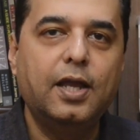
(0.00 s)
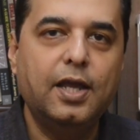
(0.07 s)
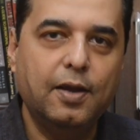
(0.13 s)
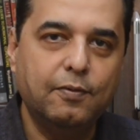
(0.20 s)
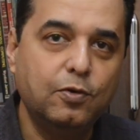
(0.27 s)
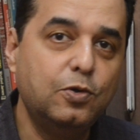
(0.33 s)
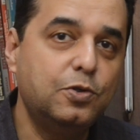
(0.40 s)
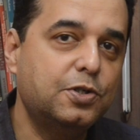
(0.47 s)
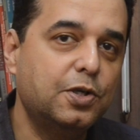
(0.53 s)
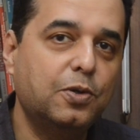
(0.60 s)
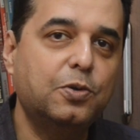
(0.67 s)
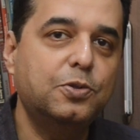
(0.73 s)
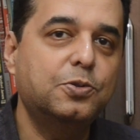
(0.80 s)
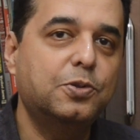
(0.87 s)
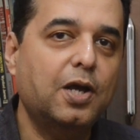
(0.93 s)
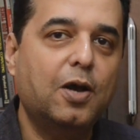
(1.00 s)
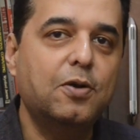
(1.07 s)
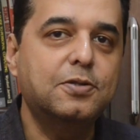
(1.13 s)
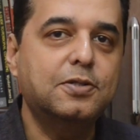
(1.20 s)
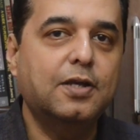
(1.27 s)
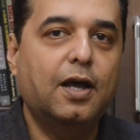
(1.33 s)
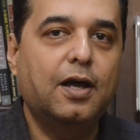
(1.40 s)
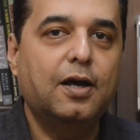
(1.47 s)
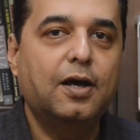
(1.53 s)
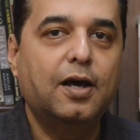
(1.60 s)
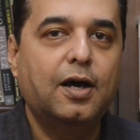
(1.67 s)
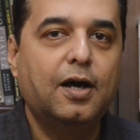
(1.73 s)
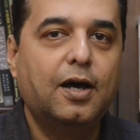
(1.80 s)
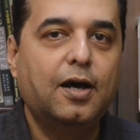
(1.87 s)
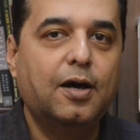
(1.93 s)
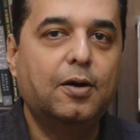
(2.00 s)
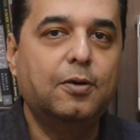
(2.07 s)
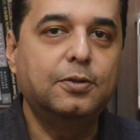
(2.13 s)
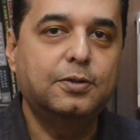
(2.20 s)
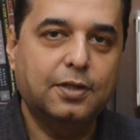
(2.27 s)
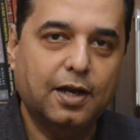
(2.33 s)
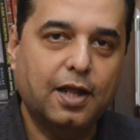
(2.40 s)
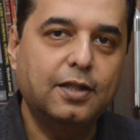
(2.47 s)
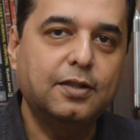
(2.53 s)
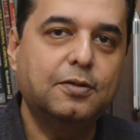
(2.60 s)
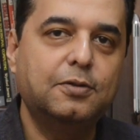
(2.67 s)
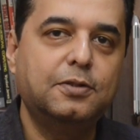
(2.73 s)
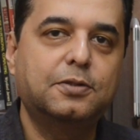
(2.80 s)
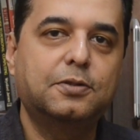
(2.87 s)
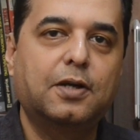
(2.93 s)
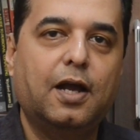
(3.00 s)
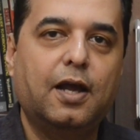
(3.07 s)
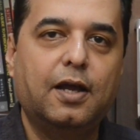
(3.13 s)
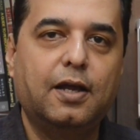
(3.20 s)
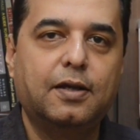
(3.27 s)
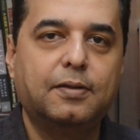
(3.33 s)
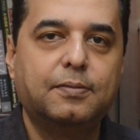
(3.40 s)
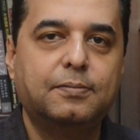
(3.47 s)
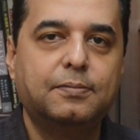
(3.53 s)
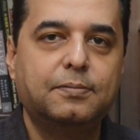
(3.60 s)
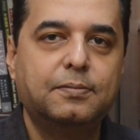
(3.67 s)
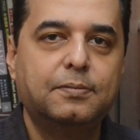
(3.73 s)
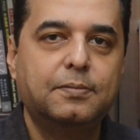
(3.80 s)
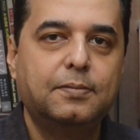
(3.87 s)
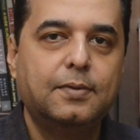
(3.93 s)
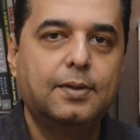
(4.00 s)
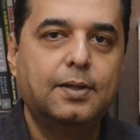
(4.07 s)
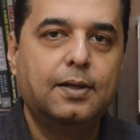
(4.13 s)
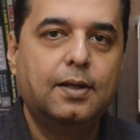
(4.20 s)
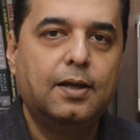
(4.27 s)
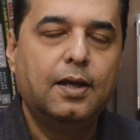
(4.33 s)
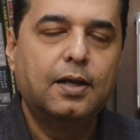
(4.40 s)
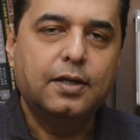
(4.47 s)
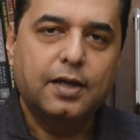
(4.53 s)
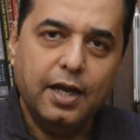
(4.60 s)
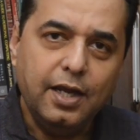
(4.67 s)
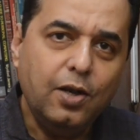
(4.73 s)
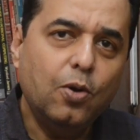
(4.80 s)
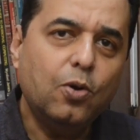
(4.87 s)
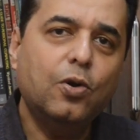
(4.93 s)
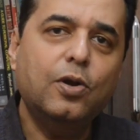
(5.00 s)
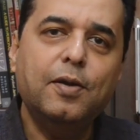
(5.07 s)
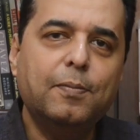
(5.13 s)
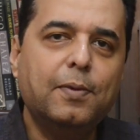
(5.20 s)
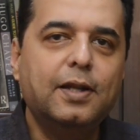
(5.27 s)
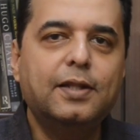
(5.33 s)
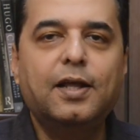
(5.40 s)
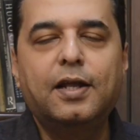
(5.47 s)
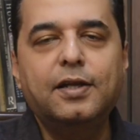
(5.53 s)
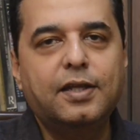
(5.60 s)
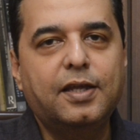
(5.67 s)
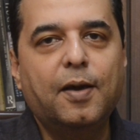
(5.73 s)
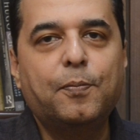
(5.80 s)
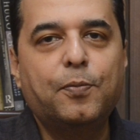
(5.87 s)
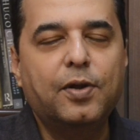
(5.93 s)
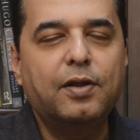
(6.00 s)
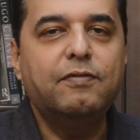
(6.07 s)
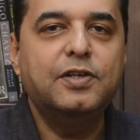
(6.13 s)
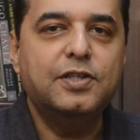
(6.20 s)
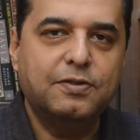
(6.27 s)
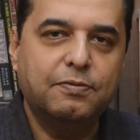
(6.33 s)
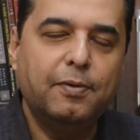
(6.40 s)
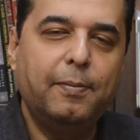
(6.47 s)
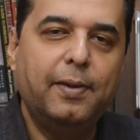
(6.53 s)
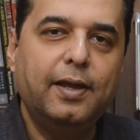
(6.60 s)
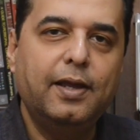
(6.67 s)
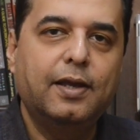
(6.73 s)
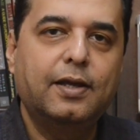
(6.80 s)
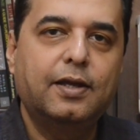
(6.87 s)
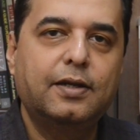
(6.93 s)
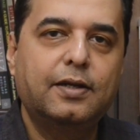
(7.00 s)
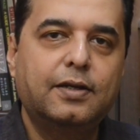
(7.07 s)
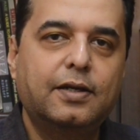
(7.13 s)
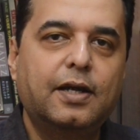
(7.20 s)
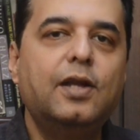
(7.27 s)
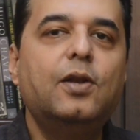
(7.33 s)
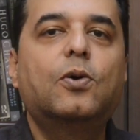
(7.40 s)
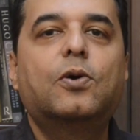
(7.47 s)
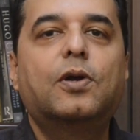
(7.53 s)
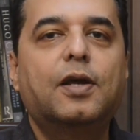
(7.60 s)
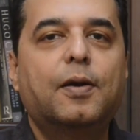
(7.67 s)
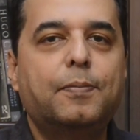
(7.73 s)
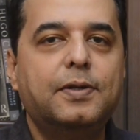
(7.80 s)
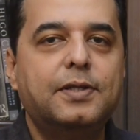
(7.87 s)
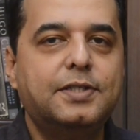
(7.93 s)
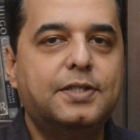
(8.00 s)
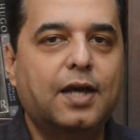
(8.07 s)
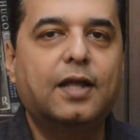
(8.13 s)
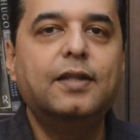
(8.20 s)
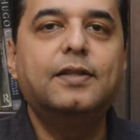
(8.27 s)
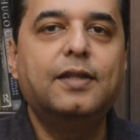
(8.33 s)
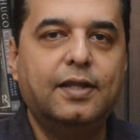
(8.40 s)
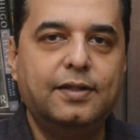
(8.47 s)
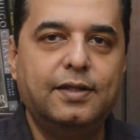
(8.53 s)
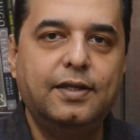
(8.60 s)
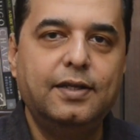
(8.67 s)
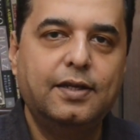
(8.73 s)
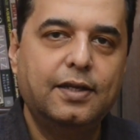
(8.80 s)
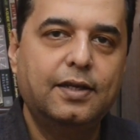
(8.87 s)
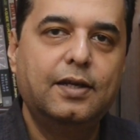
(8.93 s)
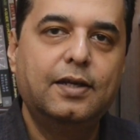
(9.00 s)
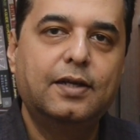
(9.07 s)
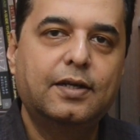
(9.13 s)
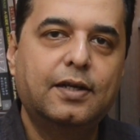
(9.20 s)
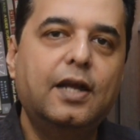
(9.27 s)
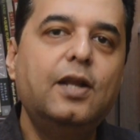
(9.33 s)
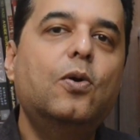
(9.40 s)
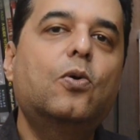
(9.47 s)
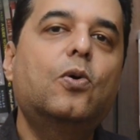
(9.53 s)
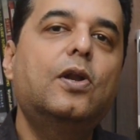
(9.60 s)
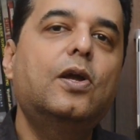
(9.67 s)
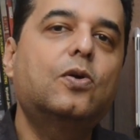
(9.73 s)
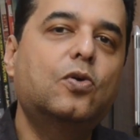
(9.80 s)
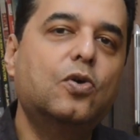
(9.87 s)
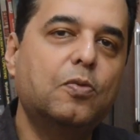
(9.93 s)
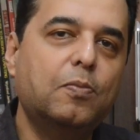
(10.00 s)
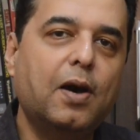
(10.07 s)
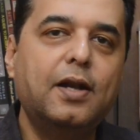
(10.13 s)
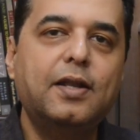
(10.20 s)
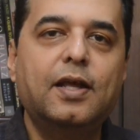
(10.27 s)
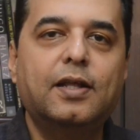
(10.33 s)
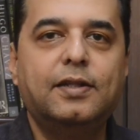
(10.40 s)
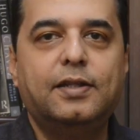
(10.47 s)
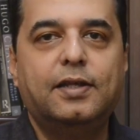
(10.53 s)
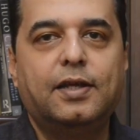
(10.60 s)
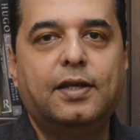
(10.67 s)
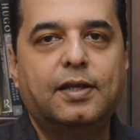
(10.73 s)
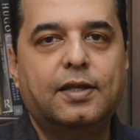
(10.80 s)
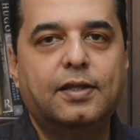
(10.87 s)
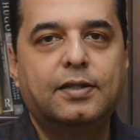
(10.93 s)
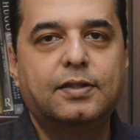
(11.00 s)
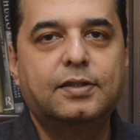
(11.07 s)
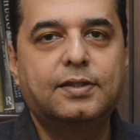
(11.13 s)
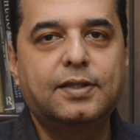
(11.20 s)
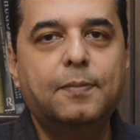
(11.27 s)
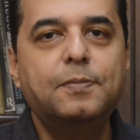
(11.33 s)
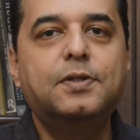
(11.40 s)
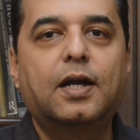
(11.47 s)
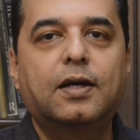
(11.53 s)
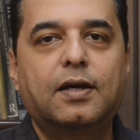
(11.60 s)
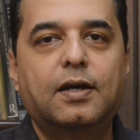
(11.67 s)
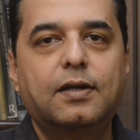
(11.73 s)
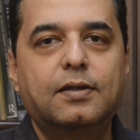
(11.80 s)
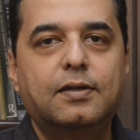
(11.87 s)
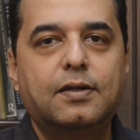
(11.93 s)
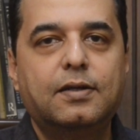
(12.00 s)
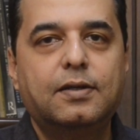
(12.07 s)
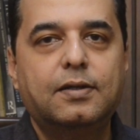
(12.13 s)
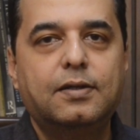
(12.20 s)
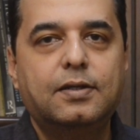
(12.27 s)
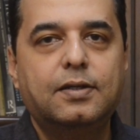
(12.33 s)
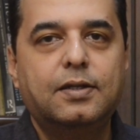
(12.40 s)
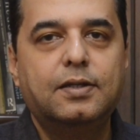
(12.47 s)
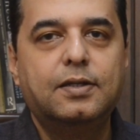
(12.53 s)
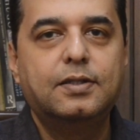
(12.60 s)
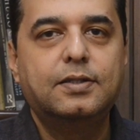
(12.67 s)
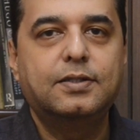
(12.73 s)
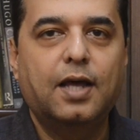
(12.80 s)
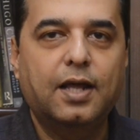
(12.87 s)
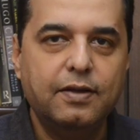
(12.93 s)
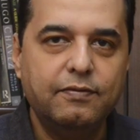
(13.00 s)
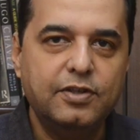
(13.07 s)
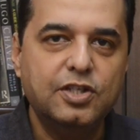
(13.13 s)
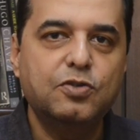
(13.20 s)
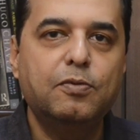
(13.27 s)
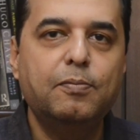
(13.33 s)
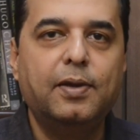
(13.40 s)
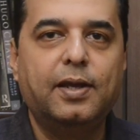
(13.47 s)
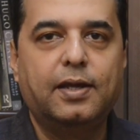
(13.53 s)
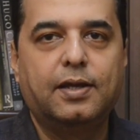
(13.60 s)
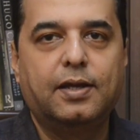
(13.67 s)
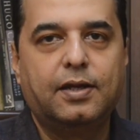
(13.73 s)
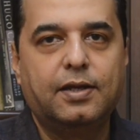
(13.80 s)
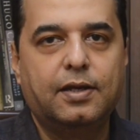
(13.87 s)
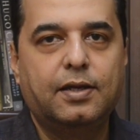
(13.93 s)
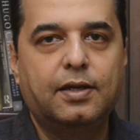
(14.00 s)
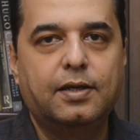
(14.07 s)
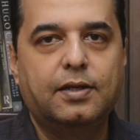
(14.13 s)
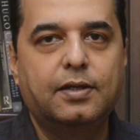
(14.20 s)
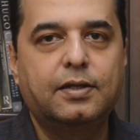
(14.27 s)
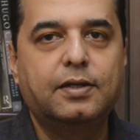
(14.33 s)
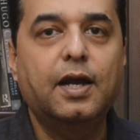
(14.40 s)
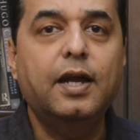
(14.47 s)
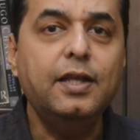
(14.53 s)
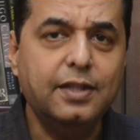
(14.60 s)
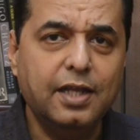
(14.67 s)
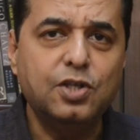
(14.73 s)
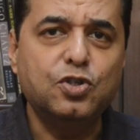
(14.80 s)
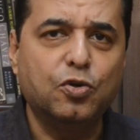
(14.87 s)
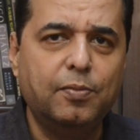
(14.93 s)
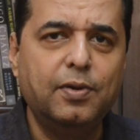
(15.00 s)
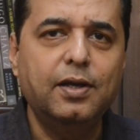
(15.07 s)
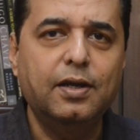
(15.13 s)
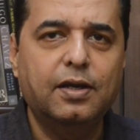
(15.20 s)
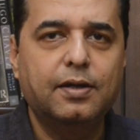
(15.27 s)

एवोल्यूशन हो चुका है उसका उत्क्रांत हो चुका है कई लोगों ने बलिदान किया पूरे विश्व में कई लोगों ने अपनी जान दे दी कई लोगों ने कुर्बानियां दी तब जाकर सारे विश्व में कई देशों में